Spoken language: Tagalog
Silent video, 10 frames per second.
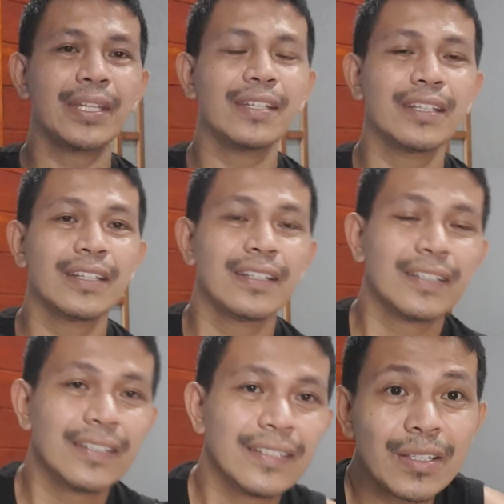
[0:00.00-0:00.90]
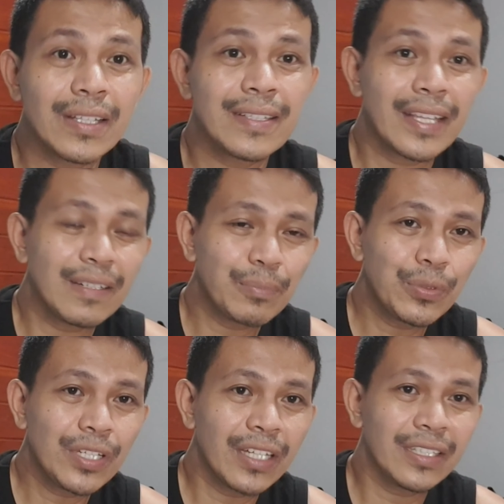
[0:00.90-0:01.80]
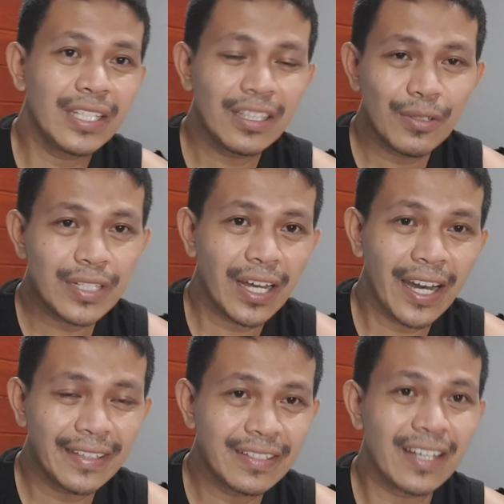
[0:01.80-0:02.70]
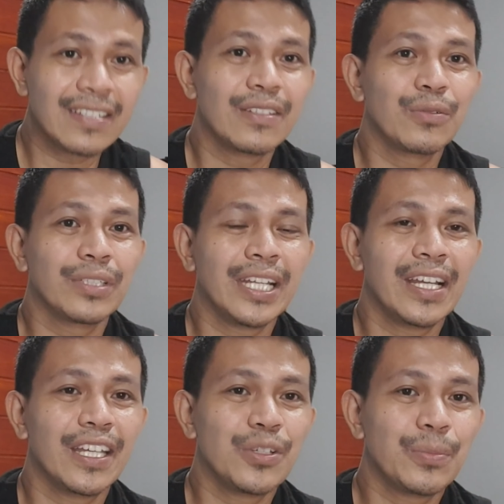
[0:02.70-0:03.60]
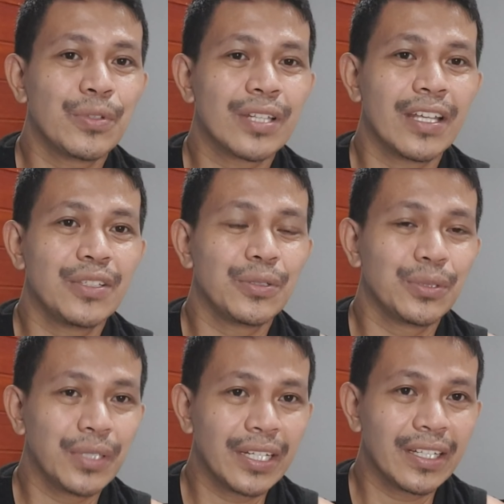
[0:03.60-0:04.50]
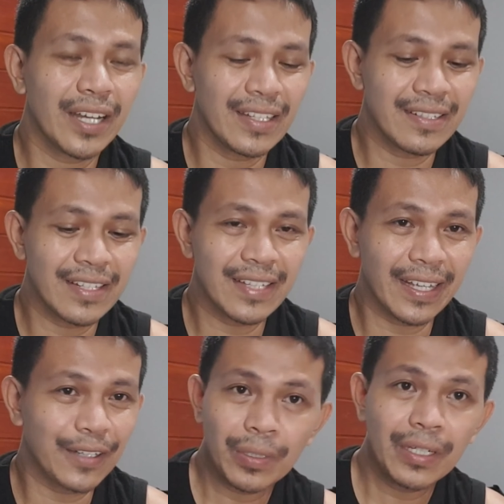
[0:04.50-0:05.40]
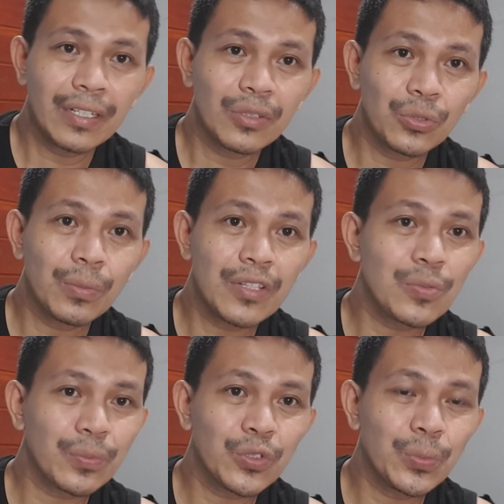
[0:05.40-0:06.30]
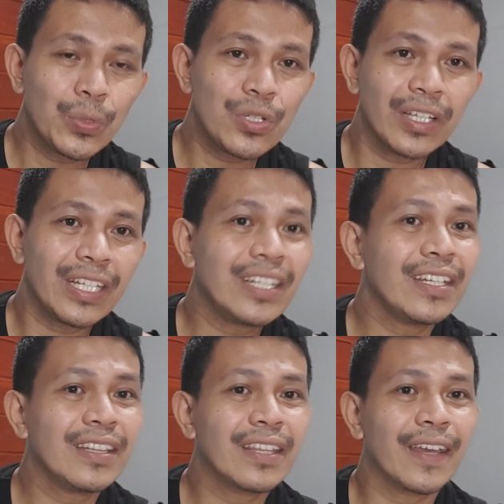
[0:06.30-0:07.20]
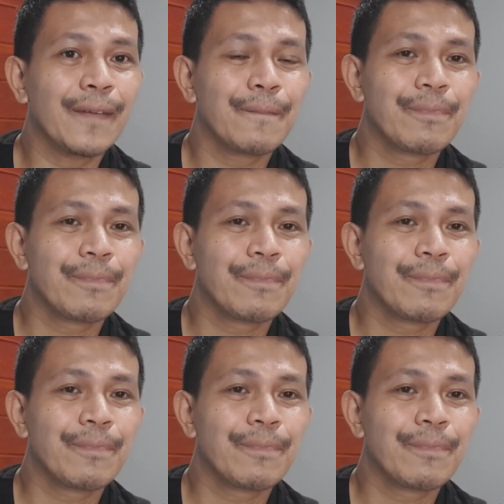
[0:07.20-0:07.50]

pin. Send po niya dito sa address nung nilagay niyo po sa inyong Google AdSense account. 2 eh, months ko po siyang hinihintay.